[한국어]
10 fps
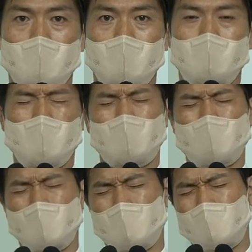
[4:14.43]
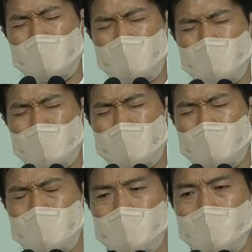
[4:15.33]
여러분이
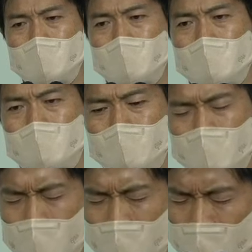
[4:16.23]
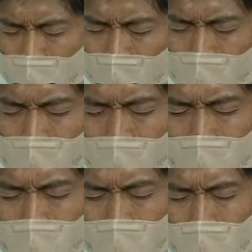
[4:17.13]
실수해서 여러분이 실수를
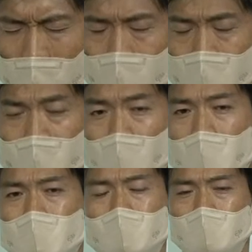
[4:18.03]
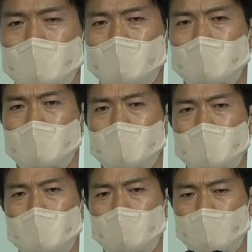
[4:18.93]
해서 아버지가 화를 낼 겁니다.
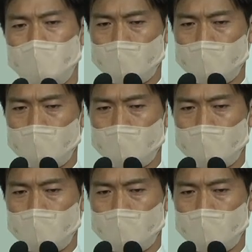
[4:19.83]
공부를